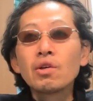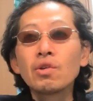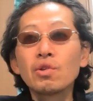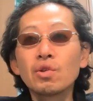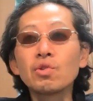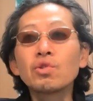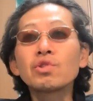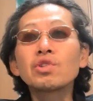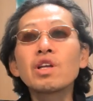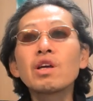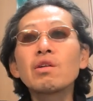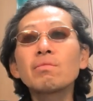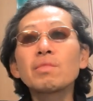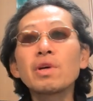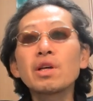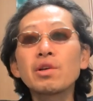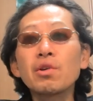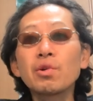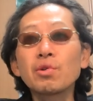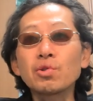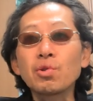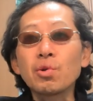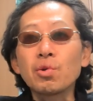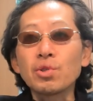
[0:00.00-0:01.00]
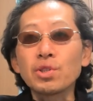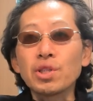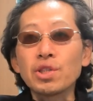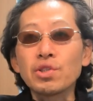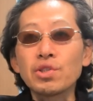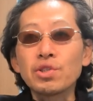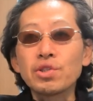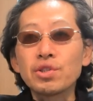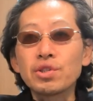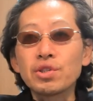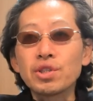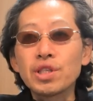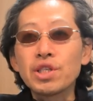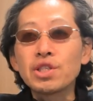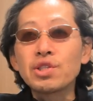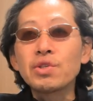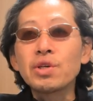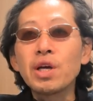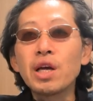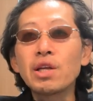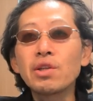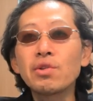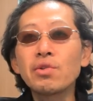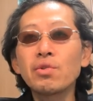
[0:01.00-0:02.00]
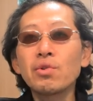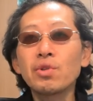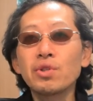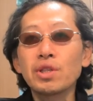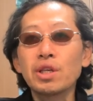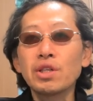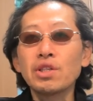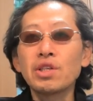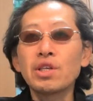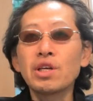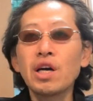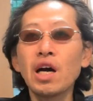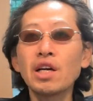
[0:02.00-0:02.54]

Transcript: 運転免許証を自主返納したに